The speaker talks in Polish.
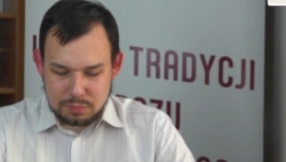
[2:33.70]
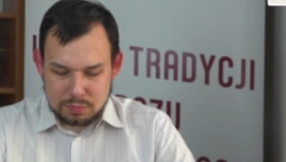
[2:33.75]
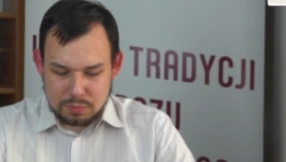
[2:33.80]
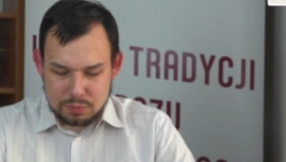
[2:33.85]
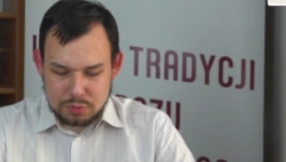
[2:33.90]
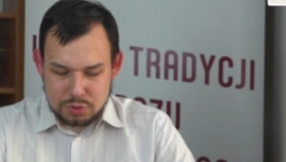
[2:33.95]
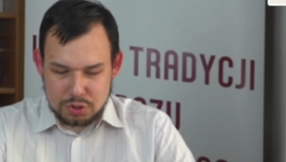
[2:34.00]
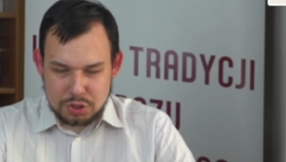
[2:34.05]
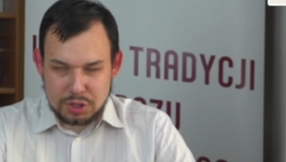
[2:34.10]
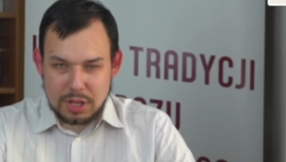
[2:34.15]

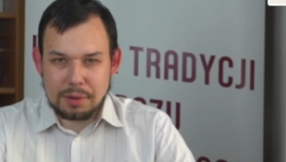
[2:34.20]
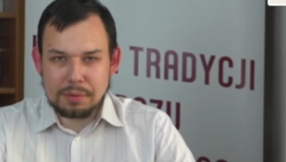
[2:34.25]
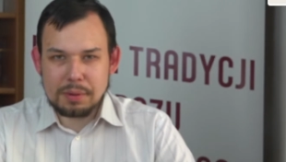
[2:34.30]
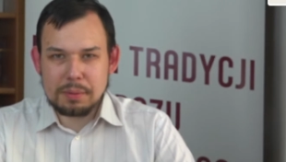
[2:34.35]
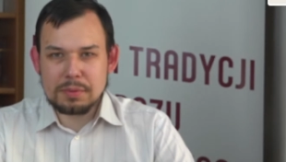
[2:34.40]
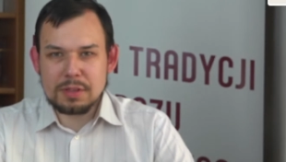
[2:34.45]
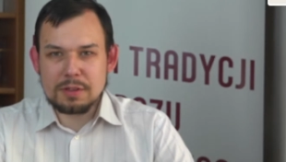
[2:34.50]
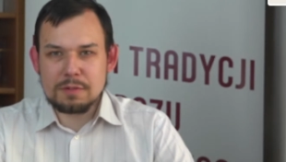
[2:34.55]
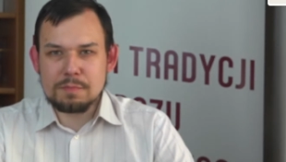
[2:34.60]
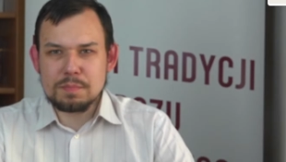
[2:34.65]

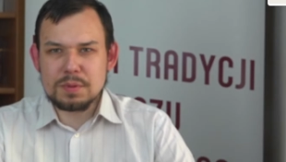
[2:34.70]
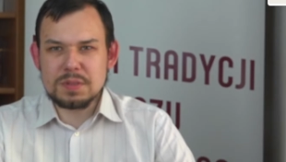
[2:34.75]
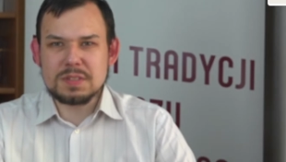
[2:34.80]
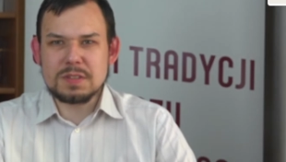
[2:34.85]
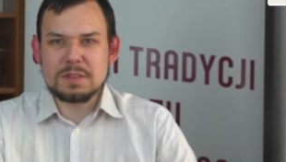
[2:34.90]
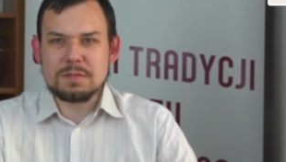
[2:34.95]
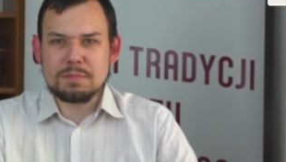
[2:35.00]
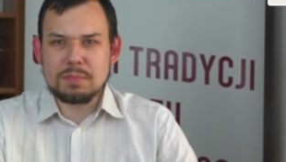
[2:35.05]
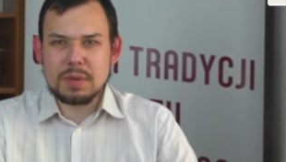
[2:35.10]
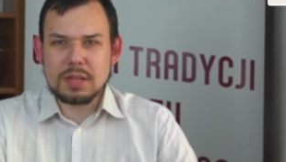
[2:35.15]
czytałem te
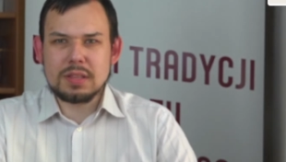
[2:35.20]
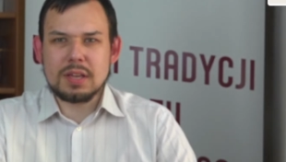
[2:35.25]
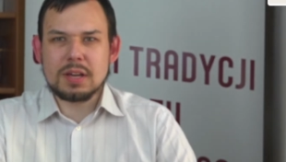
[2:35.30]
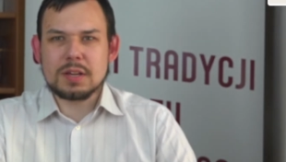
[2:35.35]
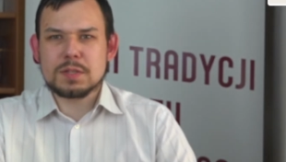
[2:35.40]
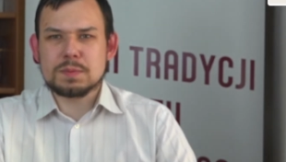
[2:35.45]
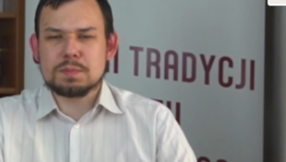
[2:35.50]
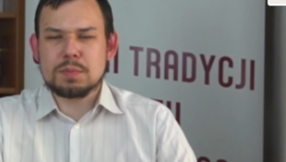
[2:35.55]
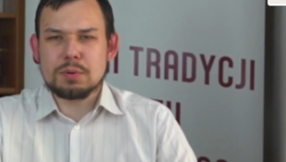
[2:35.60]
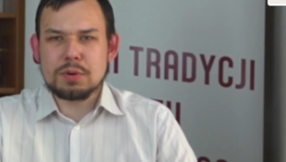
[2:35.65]
wpisy w
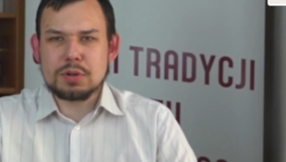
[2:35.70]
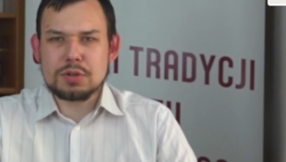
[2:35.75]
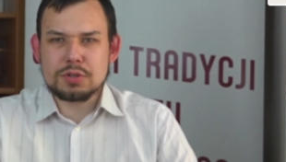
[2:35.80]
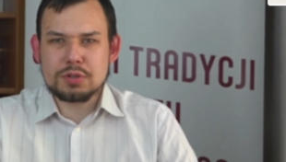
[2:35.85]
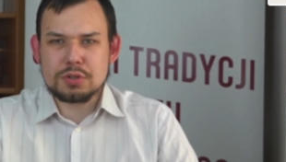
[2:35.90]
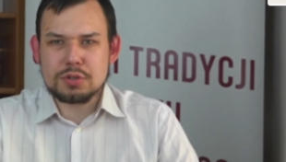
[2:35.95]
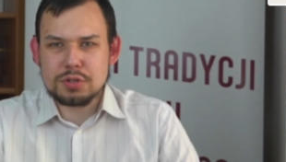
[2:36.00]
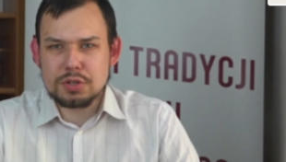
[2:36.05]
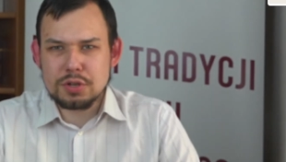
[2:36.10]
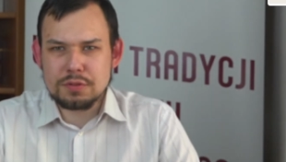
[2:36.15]
mediach
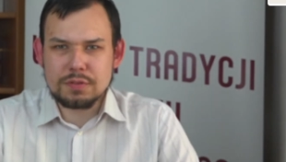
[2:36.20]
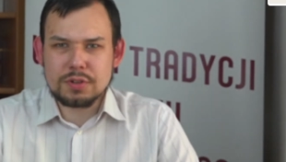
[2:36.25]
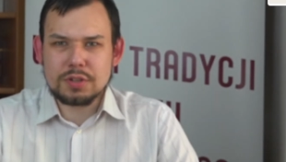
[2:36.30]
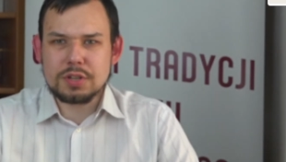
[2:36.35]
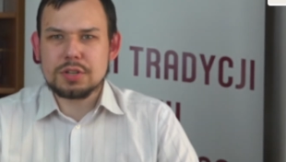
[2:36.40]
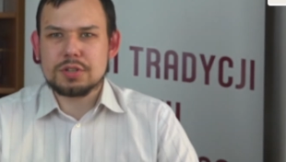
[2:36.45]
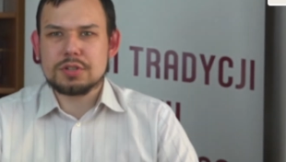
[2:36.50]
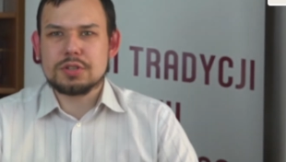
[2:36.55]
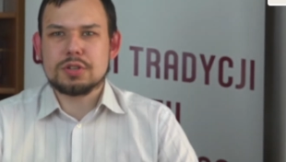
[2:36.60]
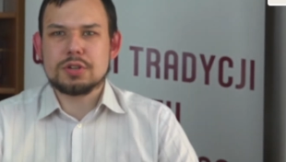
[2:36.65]

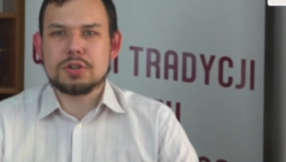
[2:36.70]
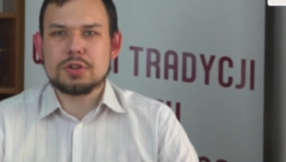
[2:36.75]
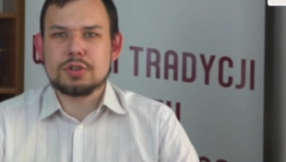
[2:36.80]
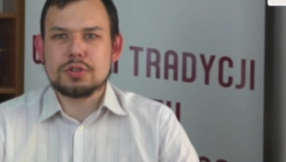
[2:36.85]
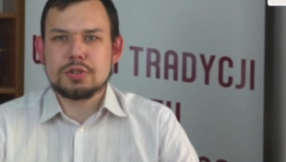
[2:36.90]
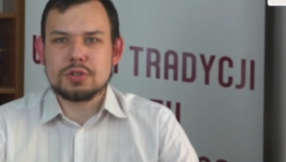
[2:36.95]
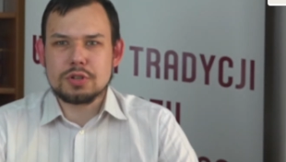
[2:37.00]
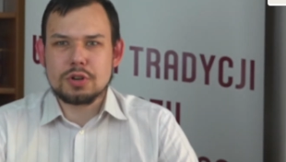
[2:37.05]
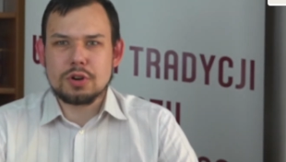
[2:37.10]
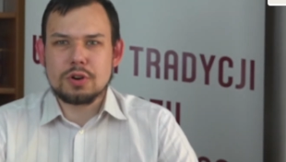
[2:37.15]
społecznościowych, jeśli
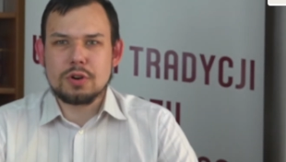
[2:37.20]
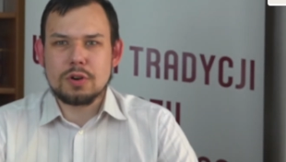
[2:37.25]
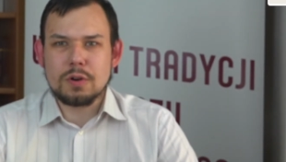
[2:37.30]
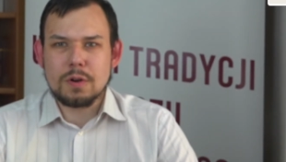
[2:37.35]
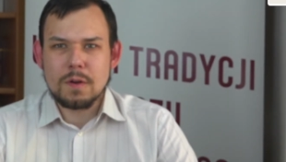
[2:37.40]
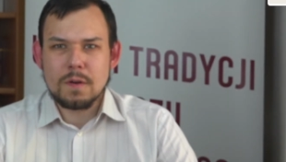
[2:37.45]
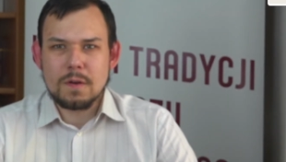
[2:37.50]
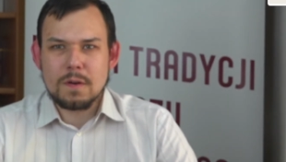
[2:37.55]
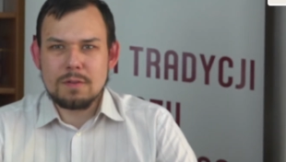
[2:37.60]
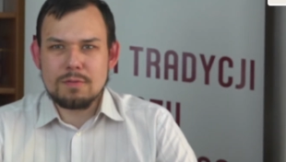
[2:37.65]
chodzi
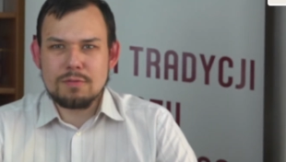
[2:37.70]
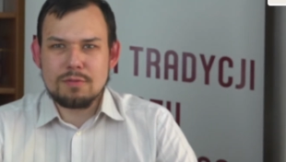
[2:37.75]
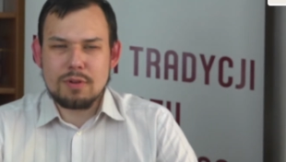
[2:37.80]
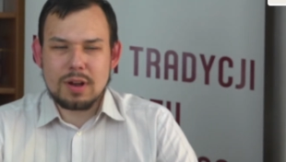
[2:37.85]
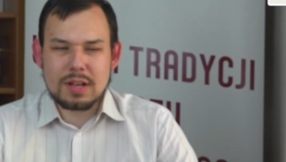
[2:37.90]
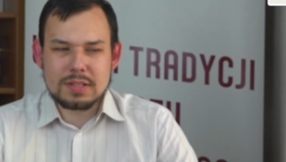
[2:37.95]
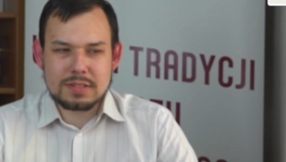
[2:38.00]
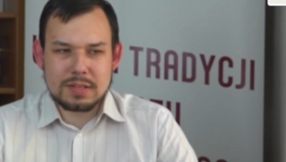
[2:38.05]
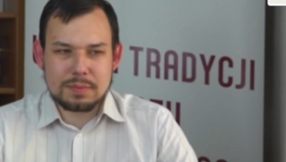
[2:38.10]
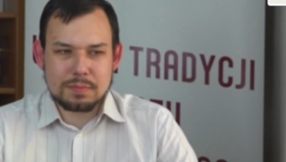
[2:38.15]
o
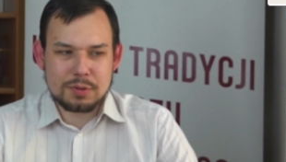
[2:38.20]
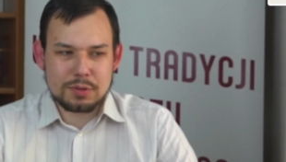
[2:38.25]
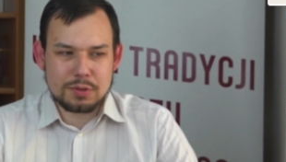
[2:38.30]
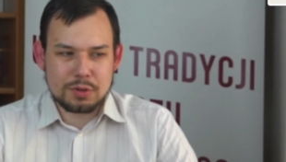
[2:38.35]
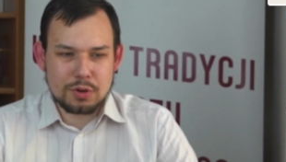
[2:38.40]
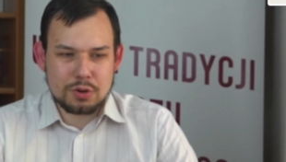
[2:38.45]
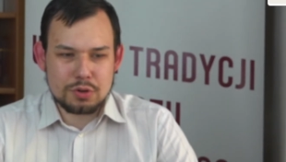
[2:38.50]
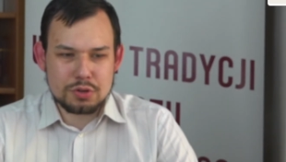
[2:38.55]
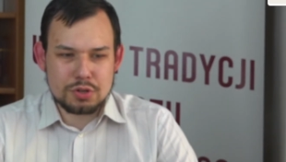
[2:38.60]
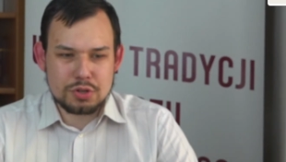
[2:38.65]
władze
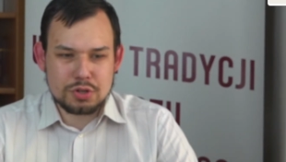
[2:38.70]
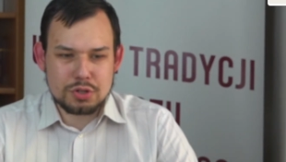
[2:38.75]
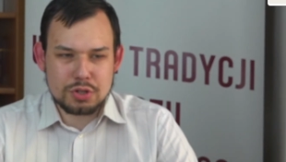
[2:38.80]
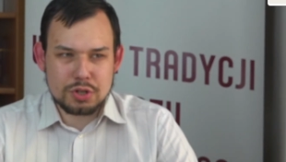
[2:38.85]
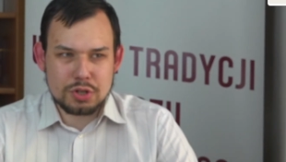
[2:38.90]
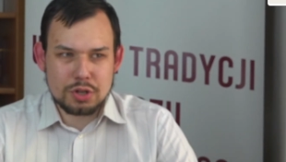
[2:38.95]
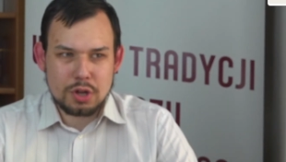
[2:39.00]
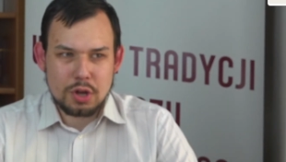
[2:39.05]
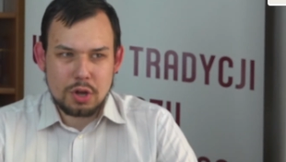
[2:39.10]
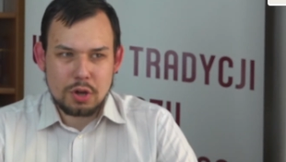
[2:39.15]

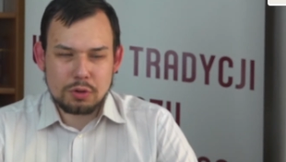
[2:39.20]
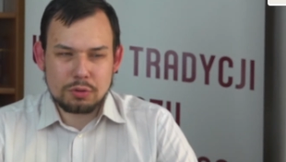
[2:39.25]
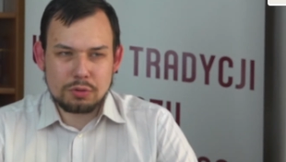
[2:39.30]
Bydgoszczy,